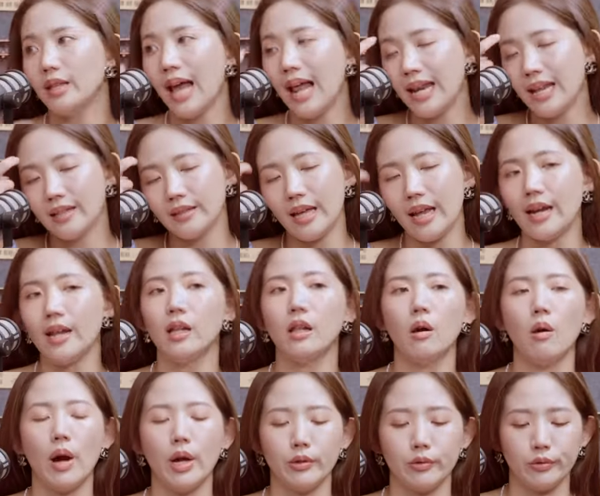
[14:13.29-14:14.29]
大量大量
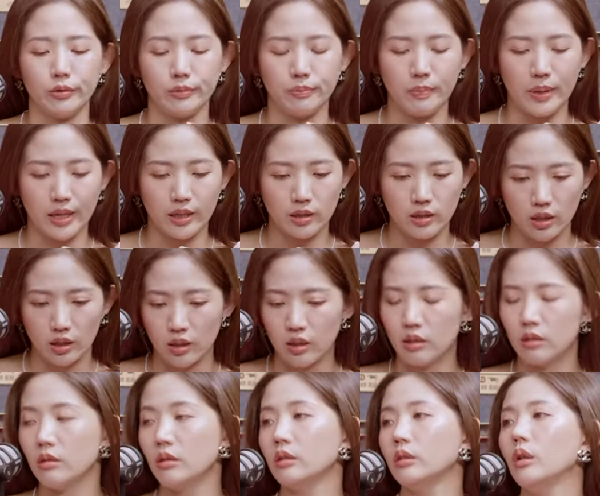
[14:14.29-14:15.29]
的话就是被进
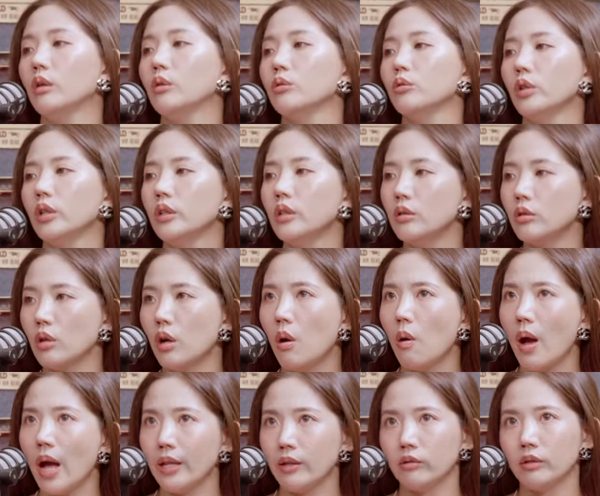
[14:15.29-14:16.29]
垃圾桶。所以那时候
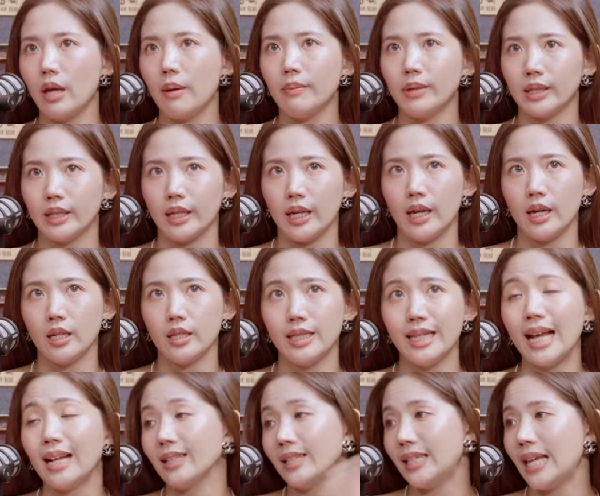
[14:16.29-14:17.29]
花农他们也
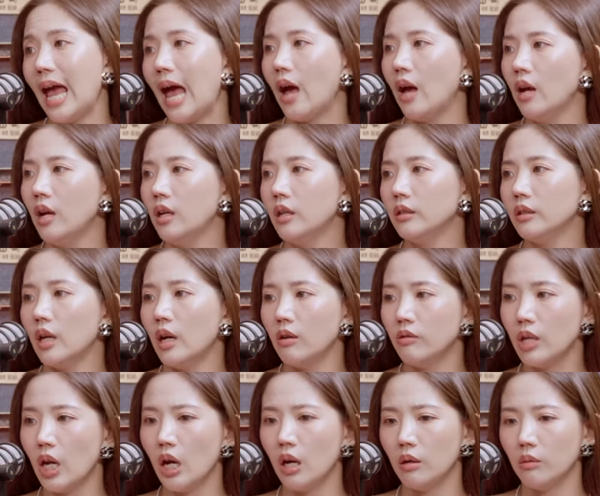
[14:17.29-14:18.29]
降价，然后
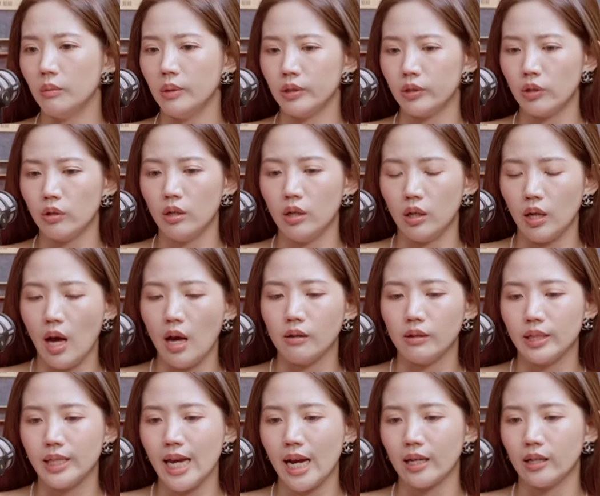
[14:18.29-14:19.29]
让我们用很好
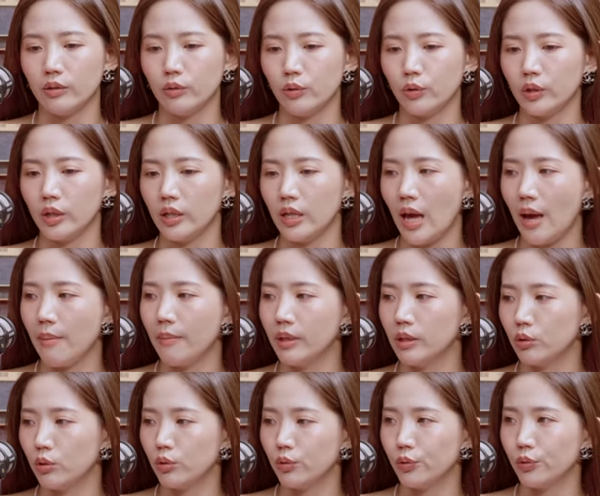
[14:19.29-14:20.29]
的价格去跟他
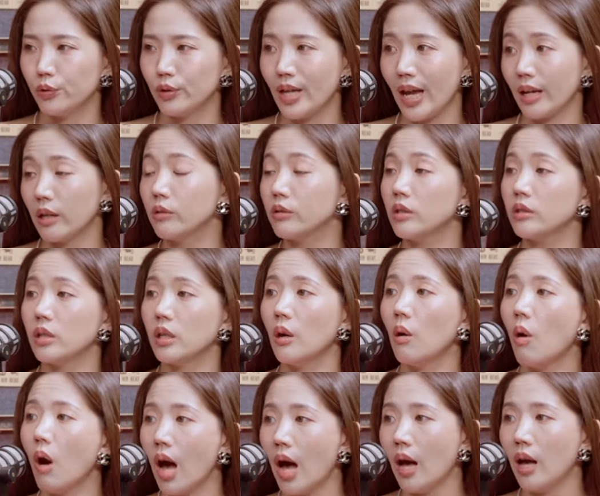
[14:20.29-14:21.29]
们去采购这些
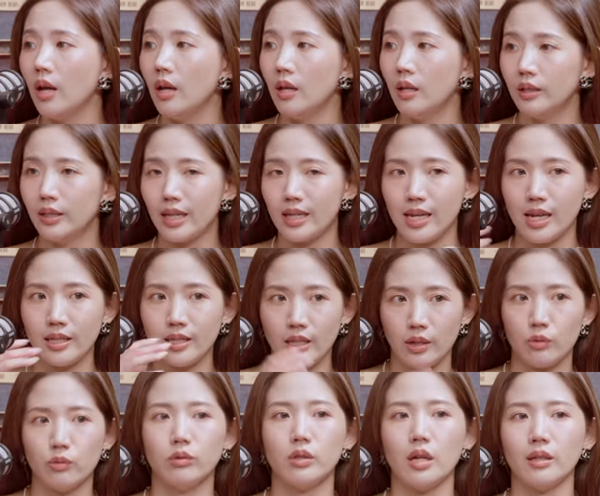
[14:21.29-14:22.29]
花。嗯，那再
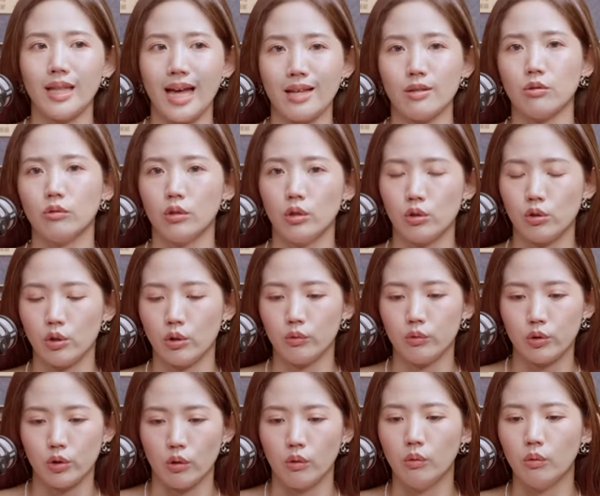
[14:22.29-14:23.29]
进入到大众的手
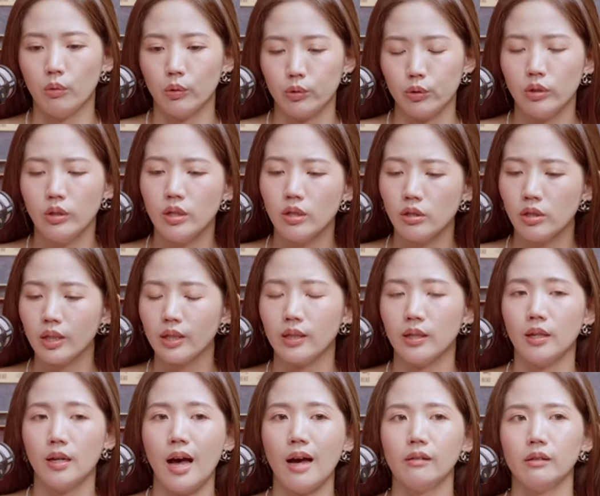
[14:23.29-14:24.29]
中，我觉得那是一个
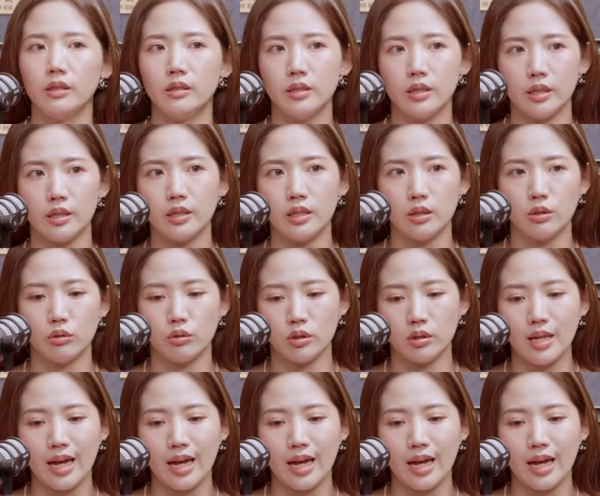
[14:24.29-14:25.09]
很好的契机，就是